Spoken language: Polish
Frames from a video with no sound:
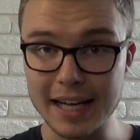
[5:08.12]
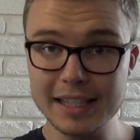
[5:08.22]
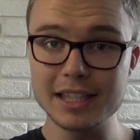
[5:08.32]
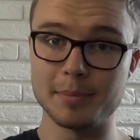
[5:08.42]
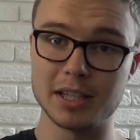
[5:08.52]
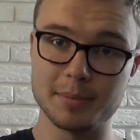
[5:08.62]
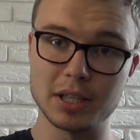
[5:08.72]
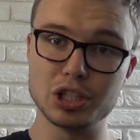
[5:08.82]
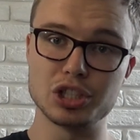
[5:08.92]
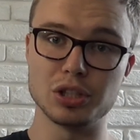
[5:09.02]
Talent
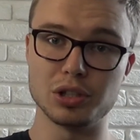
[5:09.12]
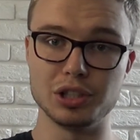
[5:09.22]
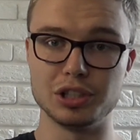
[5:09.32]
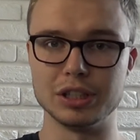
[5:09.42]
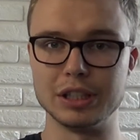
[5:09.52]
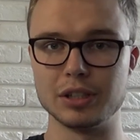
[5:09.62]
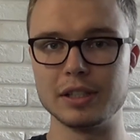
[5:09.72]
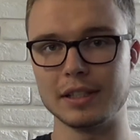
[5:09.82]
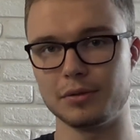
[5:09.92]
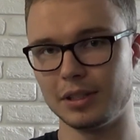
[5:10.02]
matematyczno-logiczny to
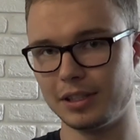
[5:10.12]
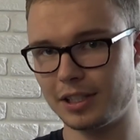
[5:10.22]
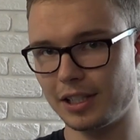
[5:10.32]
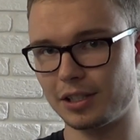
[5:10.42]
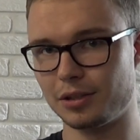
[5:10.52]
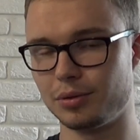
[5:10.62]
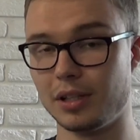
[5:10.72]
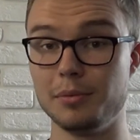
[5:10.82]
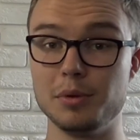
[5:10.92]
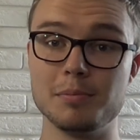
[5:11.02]
jest akurat rzecz,
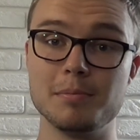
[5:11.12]
której mi